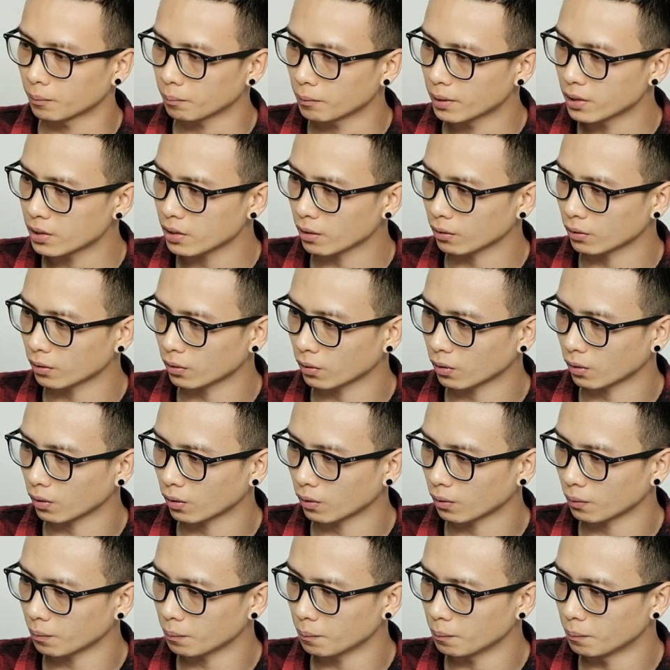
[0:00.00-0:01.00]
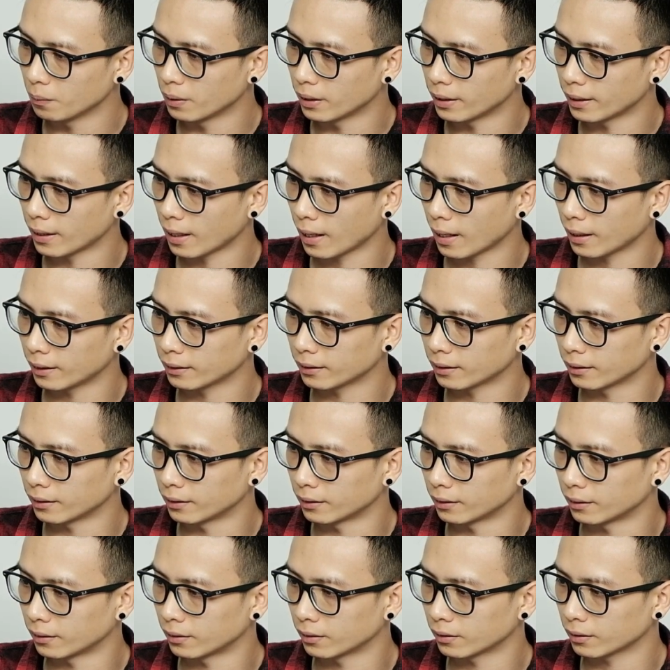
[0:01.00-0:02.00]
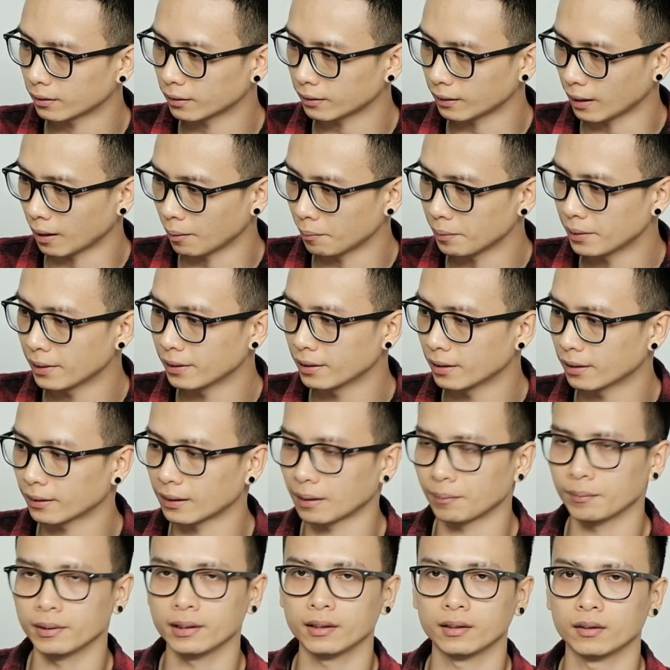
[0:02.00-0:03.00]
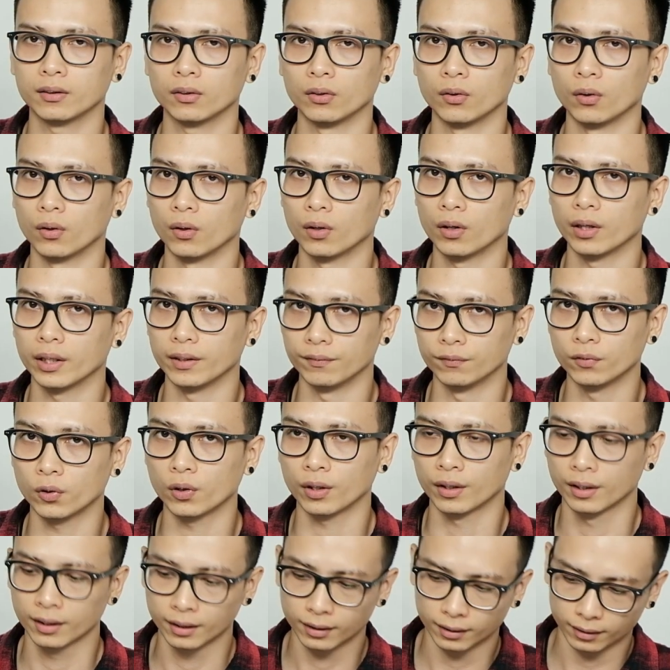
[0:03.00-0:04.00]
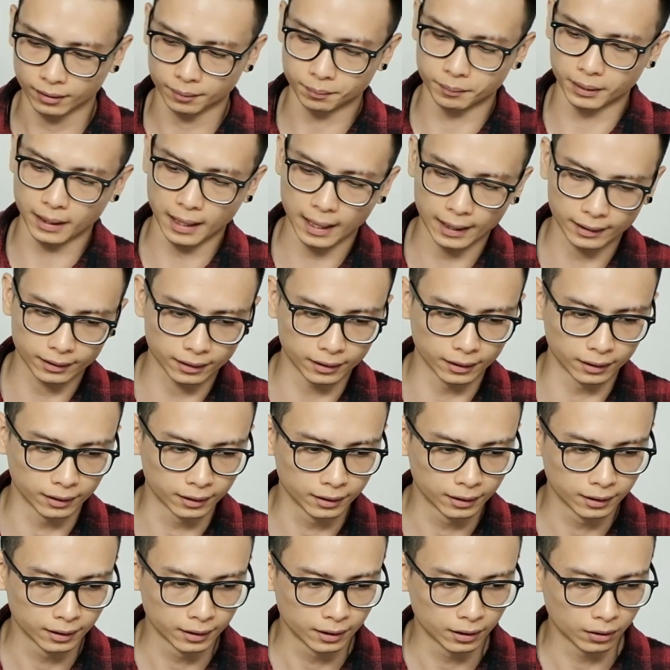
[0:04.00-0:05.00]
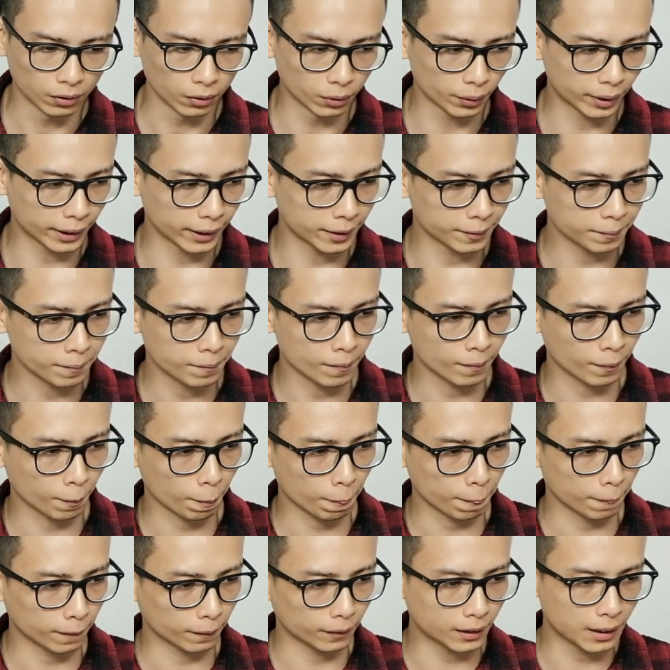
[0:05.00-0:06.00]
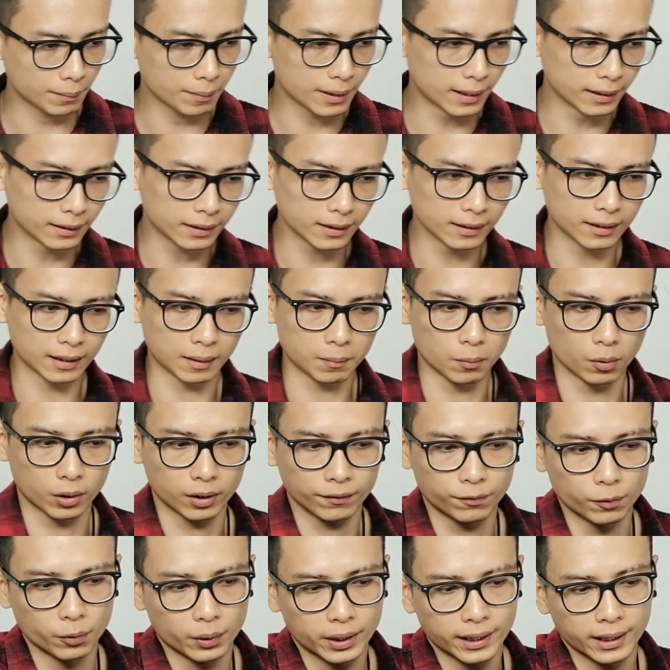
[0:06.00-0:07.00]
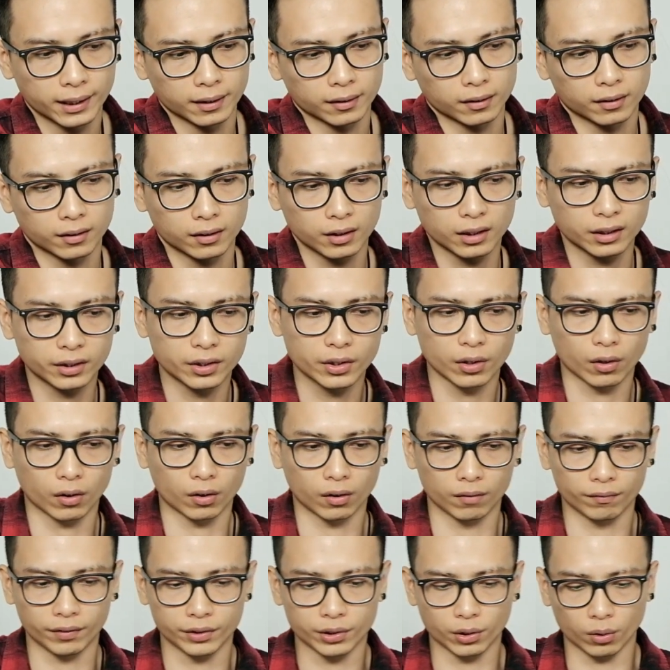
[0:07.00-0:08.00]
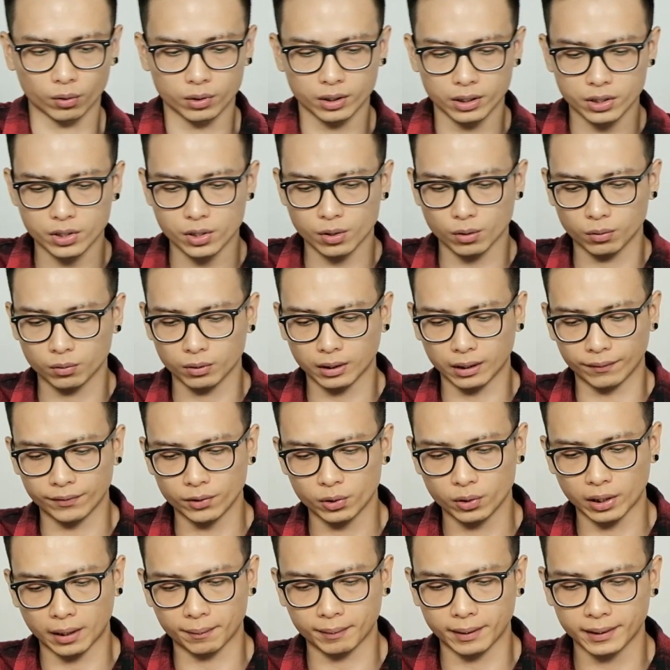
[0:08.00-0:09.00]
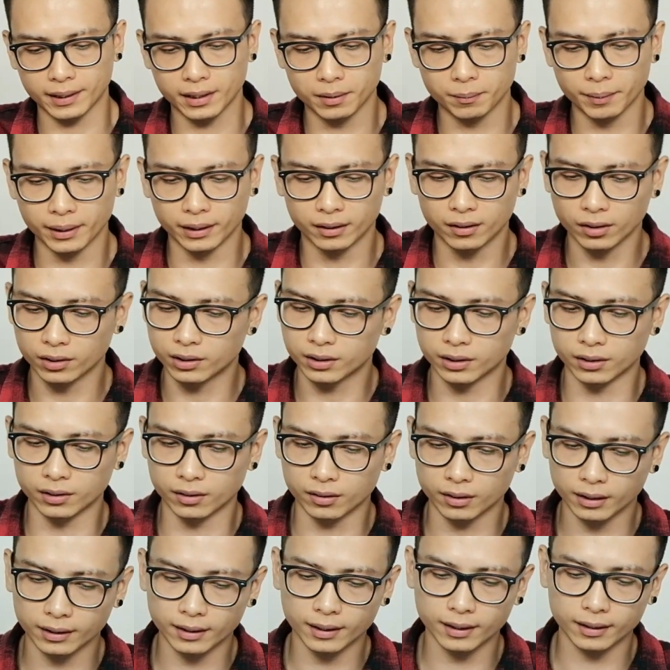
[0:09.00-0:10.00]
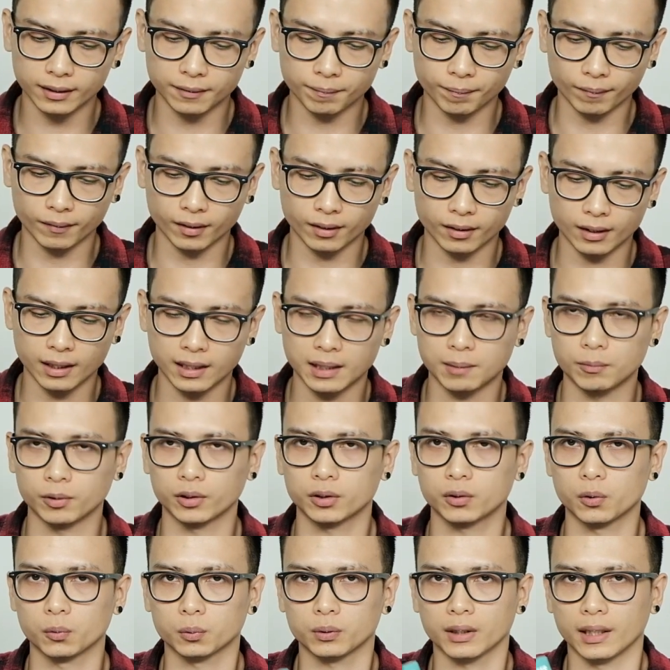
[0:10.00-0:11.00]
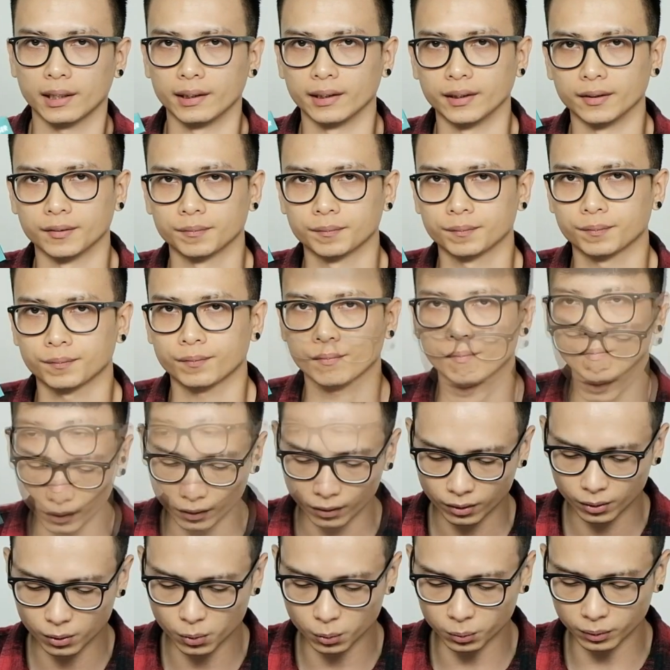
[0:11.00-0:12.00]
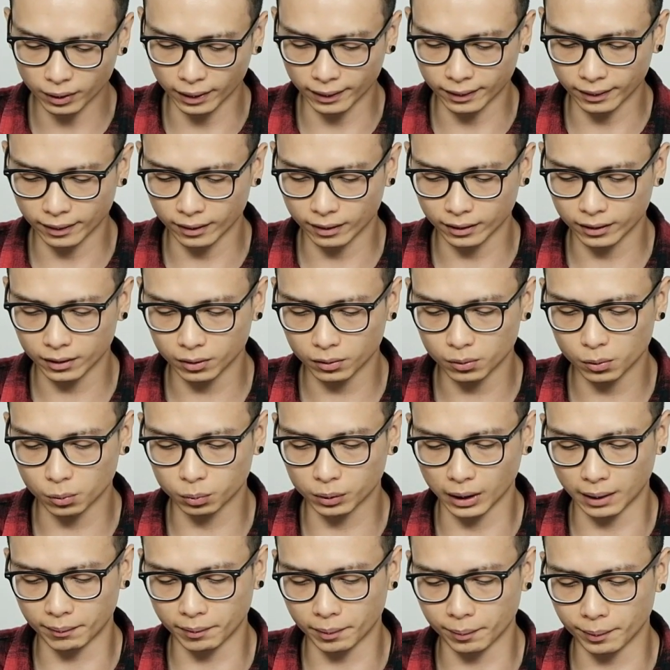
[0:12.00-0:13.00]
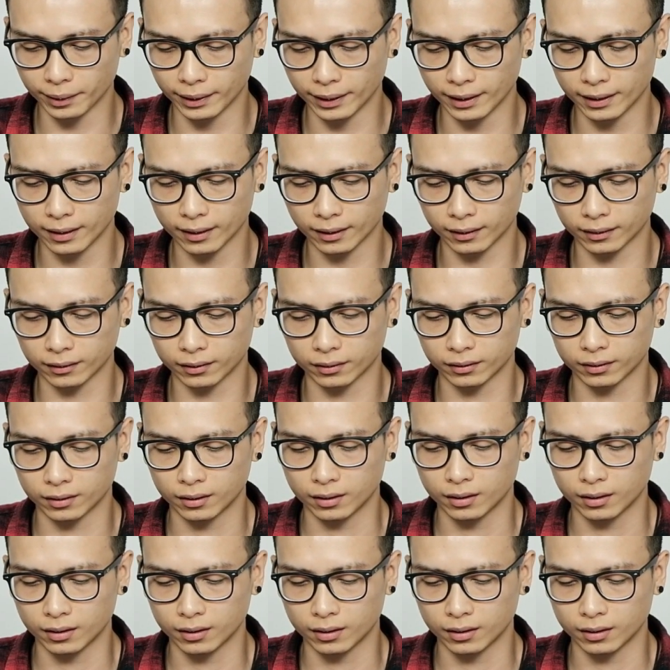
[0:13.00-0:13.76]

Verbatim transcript: bên trong nó có 12 tờ 8 inch x 8 inch hình vuông 12 tờ Ok, tiếp đến thì là một cái phụ kiện rất nhỏ và nhỏ nhất trong cả video ngày hôm nay nhưng mình thực sự rất thích Đây là một cái cục tẩy Cái cục tẩy này là cái cục tẩy mà mình nghĩ là